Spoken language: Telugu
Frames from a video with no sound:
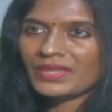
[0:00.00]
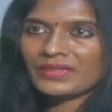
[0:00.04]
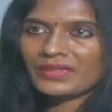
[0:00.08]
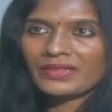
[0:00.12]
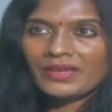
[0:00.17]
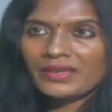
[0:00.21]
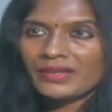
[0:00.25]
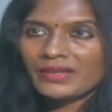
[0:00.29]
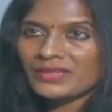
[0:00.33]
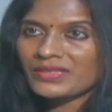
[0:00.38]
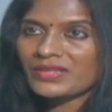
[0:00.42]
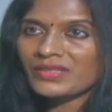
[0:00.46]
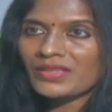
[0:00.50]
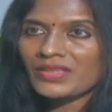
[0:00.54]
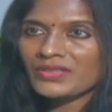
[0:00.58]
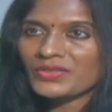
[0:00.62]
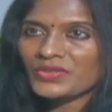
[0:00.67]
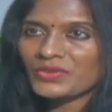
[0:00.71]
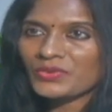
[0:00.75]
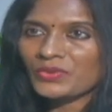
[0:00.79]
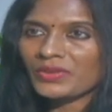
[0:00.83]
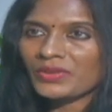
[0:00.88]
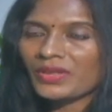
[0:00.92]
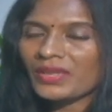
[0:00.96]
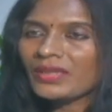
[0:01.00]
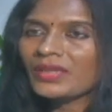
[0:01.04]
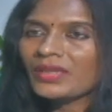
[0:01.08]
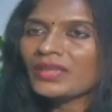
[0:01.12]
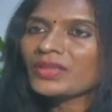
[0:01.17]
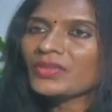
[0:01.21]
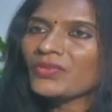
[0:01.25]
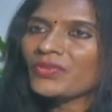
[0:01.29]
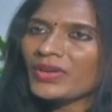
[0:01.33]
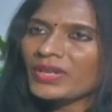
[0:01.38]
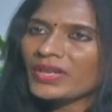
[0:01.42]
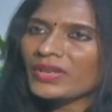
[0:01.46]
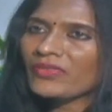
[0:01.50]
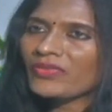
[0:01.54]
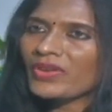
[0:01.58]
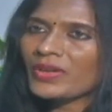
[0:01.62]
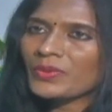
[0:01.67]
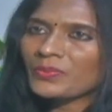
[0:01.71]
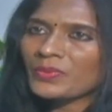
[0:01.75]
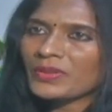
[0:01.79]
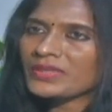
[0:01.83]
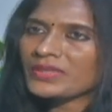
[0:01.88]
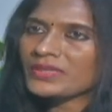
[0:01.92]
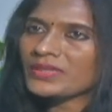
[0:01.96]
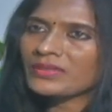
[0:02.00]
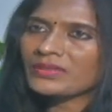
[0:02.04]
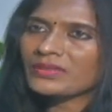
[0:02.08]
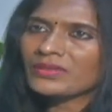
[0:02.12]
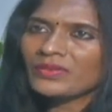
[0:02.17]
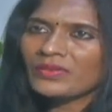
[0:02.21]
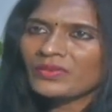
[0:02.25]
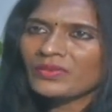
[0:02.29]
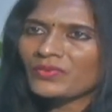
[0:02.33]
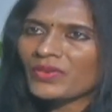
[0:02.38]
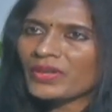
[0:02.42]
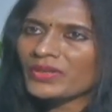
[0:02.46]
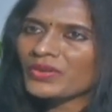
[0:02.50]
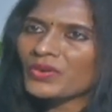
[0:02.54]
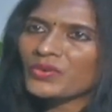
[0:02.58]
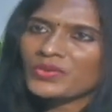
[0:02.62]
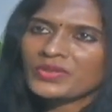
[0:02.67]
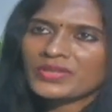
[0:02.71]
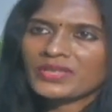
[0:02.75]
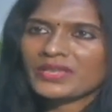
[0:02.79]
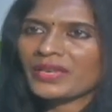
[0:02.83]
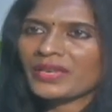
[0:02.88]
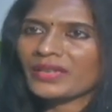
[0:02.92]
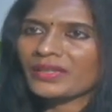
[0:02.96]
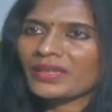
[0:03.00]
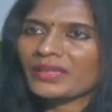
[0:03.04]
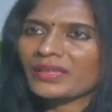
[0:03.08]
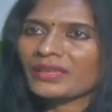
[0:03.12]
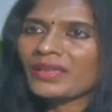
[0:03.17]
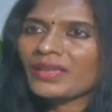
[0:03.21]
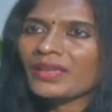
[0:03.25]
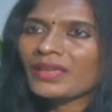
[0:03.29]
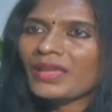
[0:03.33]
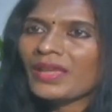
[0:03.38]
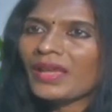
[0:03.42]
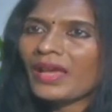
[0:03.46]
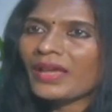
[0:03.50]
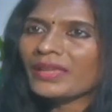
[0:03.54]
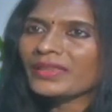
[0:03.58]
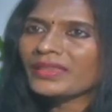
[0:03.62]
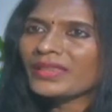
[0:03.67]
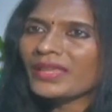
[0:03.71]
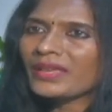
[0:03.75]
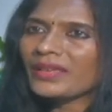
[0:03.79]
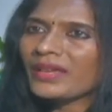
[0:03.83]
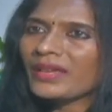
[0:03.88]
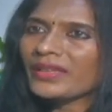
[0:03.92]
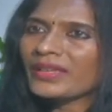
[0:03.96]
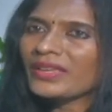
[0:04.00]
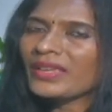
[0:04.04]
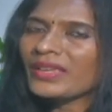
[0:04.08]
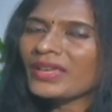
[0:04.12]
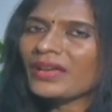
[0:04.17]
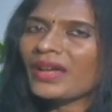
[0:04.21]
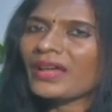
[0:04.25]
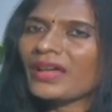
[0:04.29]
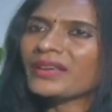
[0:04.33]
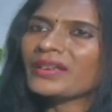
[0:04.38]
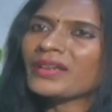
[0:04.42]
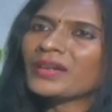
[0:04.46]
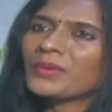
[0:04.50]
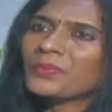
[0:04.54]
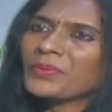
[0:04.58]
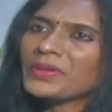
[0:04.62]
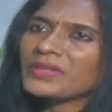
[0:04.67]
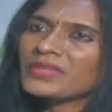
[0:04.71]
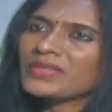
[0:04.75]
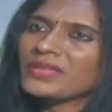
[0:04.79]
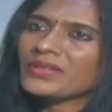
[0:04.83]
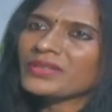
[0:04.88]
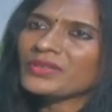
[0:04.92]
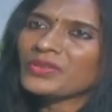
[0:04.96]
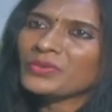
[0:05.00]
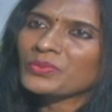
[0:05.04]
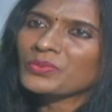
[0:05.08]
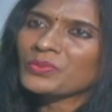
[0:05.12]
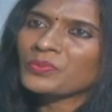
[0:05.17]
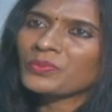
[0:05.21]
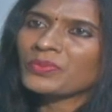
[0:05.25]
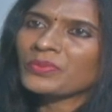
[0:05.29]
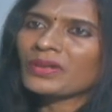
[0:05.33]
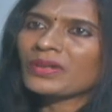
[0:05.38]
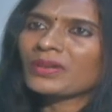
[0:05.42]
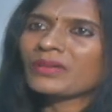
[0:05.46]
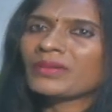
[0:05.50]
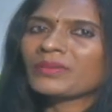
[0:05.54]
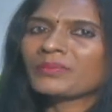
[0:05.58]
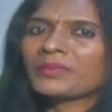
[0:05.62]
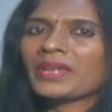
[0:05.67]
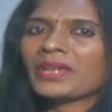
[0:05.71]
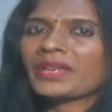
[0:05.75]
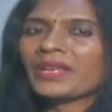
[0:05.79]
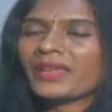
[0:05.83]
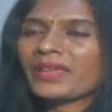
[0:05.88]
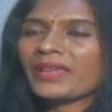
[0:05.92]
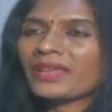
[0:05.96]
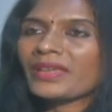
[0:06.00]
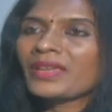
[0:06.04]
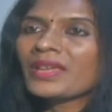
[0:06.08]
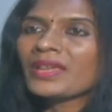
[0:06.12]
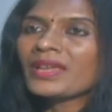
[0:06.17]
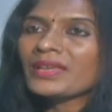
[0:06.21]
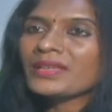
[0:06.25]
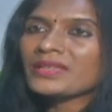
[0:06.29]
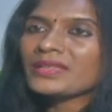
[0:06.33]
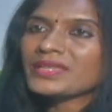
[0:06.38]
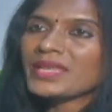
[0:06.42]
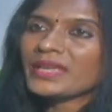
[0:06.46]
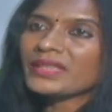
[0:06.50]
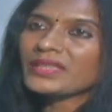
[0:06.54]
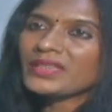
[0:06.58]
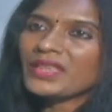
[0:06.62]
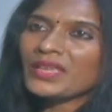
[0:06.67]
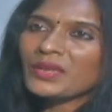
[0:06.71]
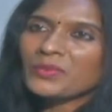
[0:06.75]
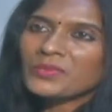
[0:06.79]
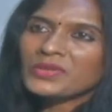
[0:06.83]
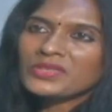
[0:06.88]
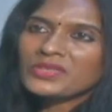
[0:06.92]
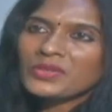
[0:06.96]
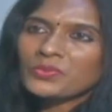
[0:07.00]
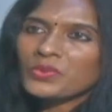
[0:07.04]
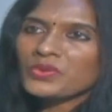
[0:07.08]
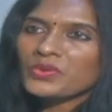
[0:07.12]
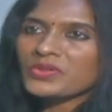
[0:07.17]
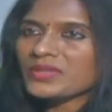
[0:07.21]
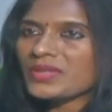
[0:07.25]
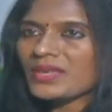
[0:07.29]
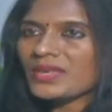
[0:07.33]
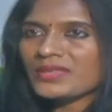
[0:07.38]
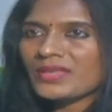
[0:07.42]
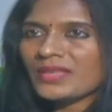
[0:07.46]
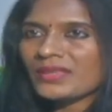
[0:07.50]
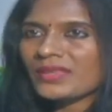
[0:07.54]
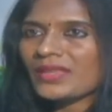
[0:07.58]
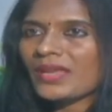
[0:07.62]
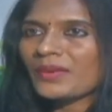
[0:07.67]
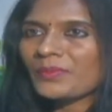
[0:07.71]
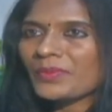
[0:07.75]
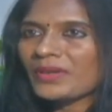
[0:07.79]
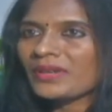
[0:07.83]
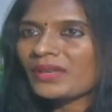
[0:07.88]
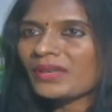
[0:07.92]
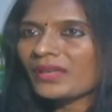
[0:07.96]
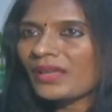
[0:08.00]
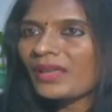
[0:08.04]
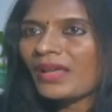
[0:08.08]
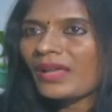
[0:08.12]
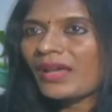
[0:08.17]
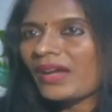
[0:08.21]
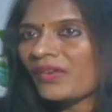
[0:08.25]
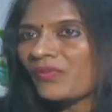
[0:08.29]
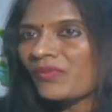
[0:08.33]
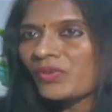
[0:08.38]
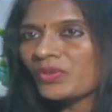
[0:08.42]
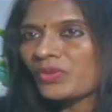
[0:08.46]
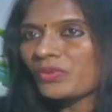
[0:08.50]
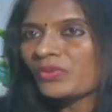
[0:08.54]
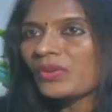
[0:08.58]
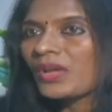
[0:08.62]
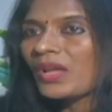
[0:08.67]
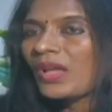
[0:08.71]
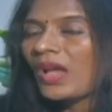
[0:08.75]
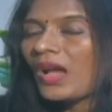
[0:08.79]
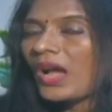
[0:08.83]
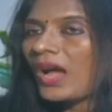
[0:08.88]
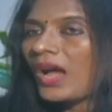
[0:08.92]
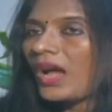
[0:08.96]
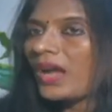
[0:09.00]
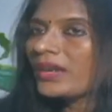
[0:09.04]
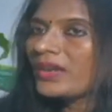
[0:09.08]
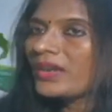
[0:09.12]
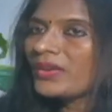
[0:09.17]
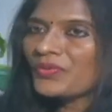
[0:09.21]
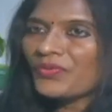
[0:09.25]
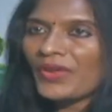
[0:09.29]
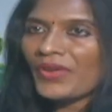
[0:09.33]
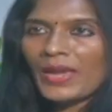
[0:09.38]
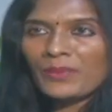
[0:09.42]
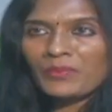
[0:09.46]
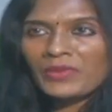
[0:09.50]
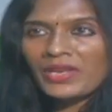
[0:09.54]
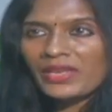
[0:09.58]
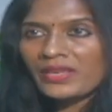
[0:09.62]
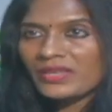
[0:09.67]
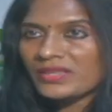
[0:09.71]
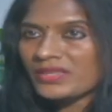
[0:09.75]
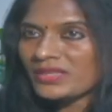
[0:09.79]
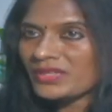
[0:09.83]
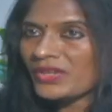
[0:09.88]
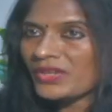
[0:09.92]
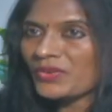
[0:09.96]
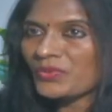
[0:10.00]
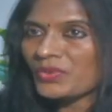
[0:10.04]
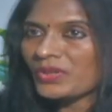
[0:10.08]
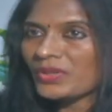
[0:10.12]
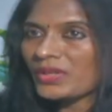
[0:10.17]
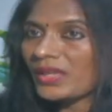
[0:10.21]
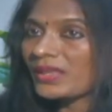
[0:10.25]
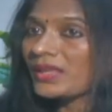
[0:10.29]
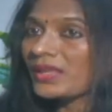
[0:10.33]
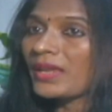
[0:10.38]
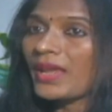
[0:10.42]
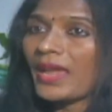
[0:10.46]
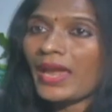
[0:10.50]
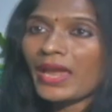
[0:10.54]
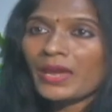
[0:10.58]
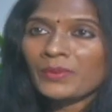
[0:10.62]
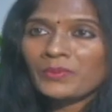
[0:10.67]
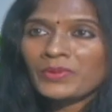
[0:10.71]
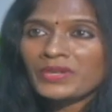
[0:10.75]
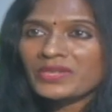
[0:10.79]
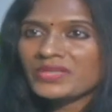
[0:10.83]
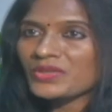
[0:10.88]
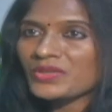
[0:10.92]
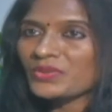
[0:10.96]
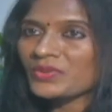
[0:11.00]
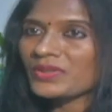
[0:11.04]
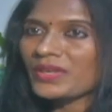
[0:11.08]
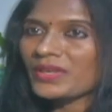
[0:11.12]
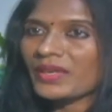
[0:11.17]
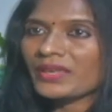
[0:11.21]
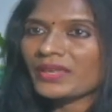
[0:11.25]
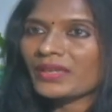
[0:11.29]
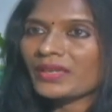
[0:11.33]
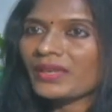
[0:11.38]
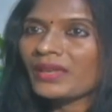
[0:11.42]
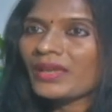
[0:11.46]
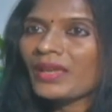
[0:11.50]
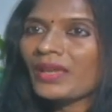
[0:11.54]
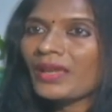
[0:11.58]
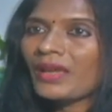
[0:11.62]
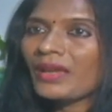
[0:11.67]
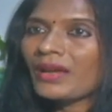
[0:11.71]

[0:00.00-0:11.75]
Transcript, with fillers: చక్కగా రెస్ట్ తీసుకుని ట్వంటీ ఫైవ్ పర్సెంట్ వర్కౌట్ చేయండి అంతేగాని హండ్రెడ్ పర్సెంట్ మనకి శక్తికి మించి పుష్ చేసేద్దామంటే అవ్వదు అండ్ ఫ్యామిలీ హిస్టరీ ఉంటుంది హ్యాబిట్స్ ఉంటాయి